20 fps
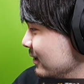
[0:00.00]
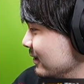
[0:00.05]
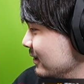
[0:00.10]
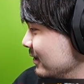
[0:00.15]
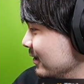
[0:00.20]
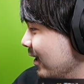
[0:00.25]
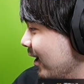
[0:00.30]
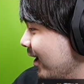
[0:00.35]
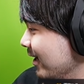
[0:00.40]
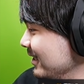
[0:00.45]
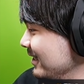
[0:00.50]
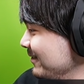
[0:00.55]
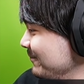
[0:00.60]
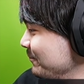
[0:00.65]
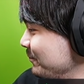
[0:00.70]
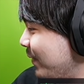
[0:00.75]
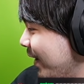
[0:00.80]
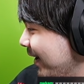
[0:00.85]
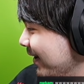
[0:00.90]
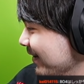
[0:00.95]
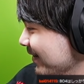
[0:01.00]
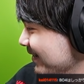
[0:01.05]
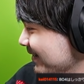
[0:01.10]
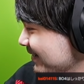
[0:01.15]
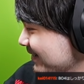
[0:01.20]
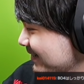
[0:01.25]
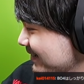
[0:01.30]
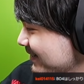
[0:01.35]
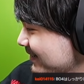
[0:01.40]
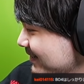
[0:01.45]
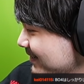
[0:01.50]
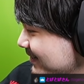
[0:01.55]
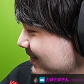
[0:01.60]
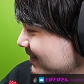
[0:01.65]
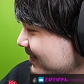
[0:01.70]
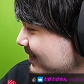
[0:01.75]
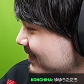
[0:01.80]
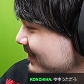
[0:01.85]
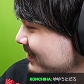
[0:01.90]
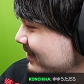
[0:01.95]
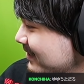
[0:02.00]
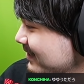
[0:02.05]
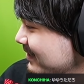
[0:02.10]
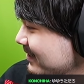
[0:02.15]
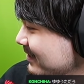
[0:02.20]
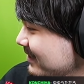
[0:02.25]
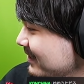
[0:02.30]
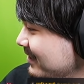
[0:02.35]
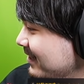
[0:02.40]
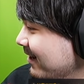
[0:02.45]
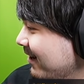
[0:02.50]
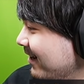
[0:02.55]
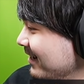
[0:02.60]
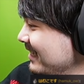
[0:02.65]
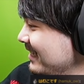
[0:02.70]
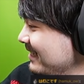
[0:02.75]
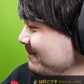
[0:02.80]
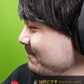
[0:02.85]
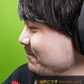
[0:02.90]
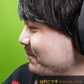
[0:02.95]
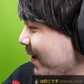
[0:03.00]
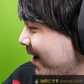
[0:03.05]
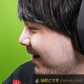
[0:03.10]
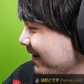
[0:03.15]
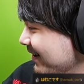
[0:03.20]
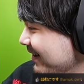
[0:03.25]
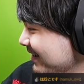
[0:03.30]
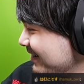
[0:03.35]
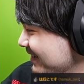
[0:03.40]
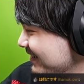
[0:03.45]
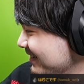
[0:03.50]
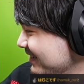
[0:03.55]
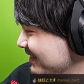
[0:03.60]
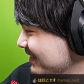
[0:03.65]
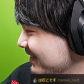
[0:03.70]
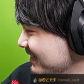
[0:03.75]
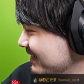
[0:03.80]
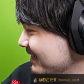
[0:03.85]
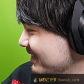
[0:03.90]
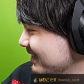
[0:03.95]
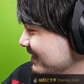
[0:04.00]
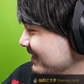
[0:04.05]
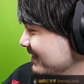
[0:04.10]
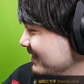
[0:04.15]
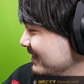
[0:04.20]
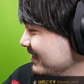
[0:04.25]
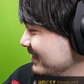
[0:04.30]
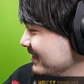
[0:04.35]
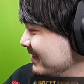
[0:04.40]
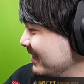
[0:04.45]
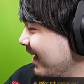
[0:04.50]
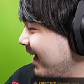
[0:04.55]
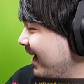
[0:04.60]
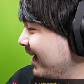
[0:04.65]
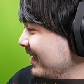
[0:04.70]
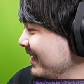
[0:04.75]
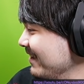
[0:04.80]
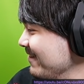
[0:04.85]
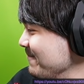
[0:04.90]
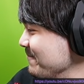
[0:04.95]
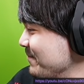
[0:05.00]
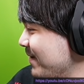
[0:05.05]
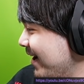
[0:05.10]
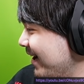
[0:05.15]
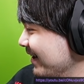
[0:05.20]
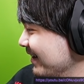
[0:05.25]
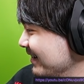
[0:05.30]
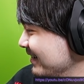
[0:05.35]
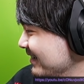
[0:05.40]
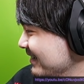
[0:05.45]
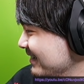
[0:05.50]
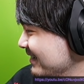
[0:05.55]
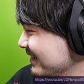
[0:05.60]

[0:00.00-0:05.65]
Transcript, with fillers: ナインバンナンバンナインバン